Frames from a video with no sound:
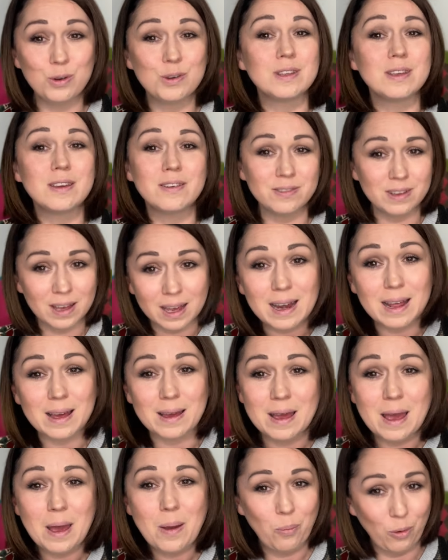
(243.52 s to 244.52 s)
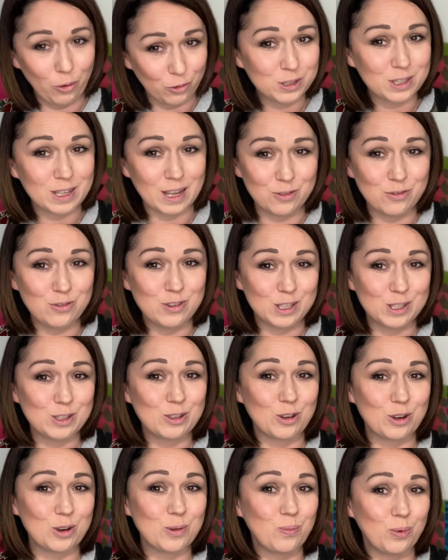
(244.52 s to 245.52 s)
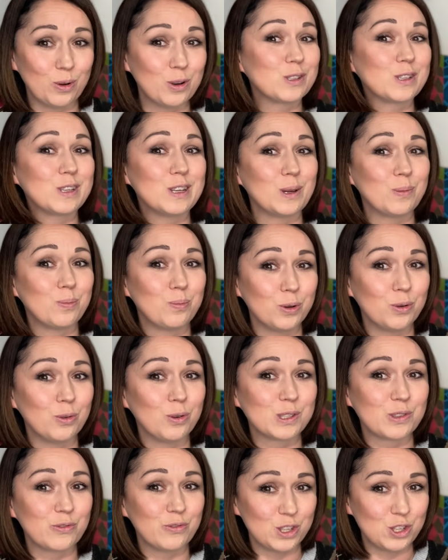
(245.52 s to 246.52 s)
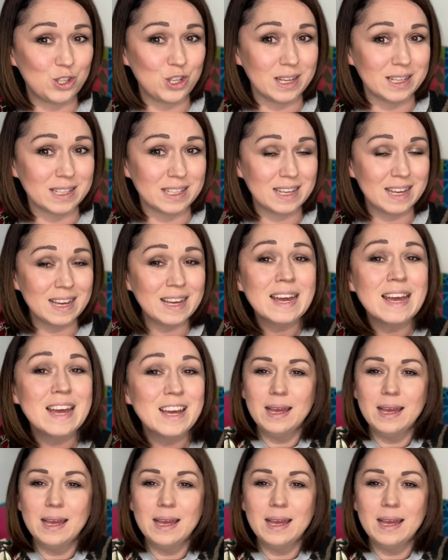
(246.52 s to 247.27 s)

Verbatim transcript: i niewiele powstań w historii polskich było zwycięskich.